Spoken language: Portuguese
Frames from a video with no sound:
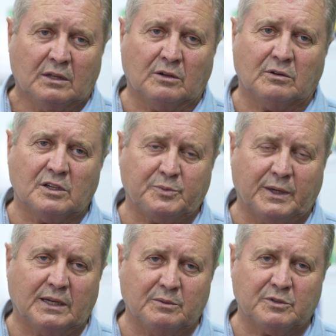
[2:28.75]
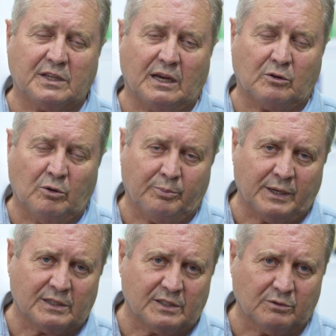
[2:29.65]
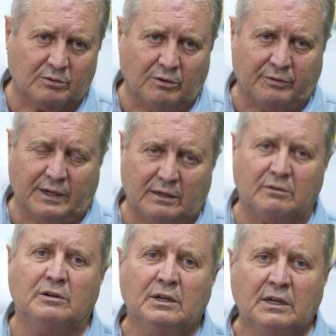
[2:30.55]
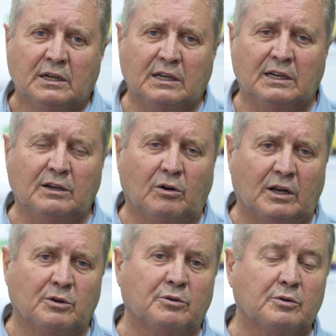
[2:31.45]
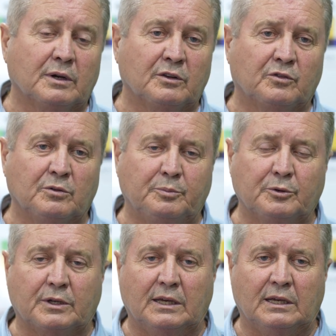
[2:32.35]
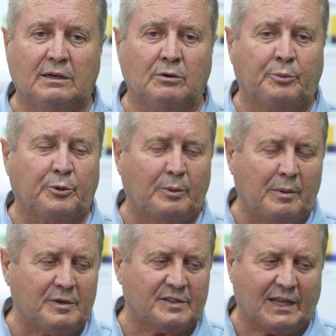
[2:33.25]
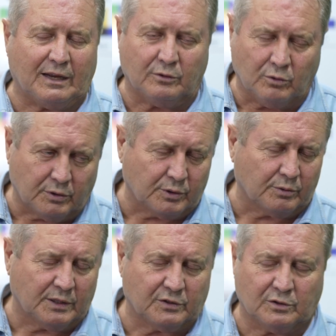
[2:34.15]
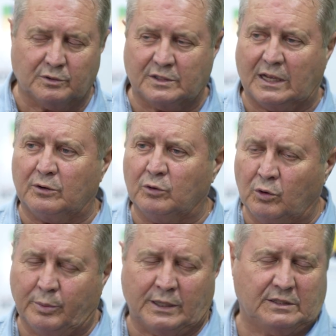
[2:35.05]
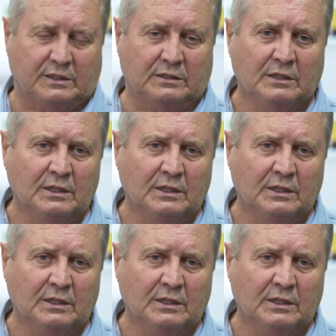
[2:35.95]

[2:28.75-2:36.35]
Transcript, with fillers: Então nós esperamos que a compreensão do governo, ele olhe o Rio Grande do Sul, porque o problema está no Rio Grande do Sul, não está no Brasil.